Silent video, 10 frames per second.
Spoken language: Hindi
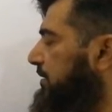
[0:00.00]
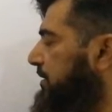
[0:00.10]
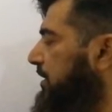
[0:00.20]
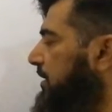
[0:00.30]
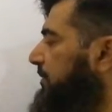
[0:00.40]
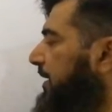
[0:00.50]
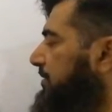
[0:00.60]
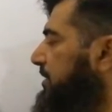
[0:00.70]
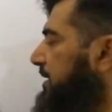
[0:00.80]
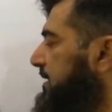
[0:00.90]
सी
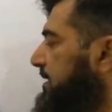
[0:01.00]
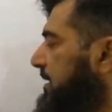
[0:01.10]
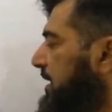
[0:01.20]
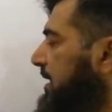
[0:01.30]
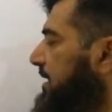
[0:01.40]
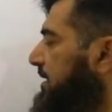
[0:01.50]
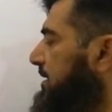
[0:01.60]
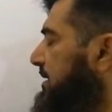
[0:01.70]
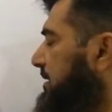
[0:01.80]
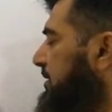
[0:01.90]
मैट्रिक्स इज
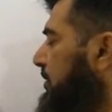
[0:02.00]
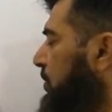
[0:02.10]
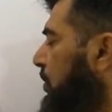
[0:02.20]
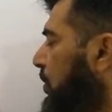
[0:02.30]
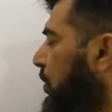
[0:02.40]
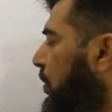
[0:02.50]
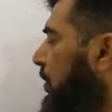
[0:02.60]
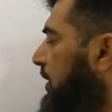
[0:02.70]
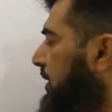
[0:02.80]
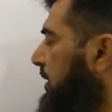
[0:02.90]
नॉन